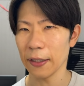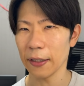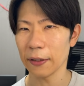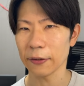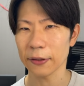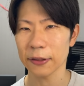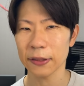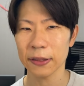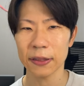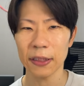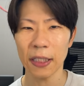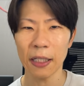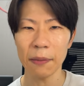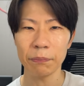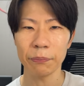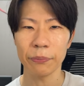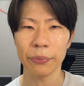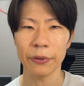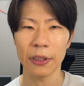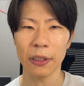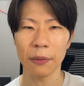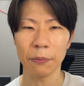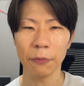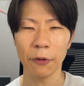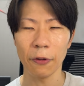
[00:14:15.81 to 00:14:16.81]
あの、
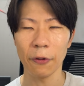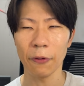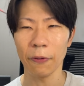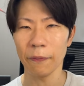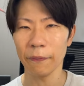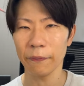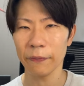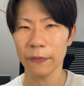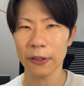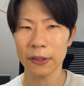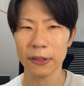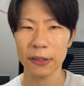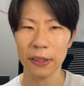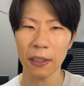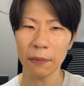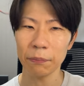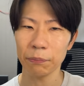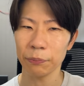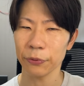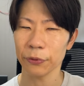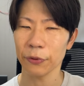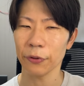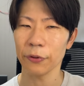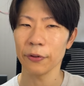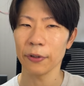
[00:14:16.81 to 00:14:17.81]
スランプでもう、
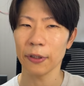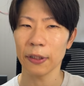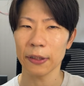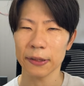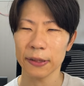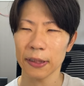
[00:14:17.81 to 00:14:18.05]
スランプというか、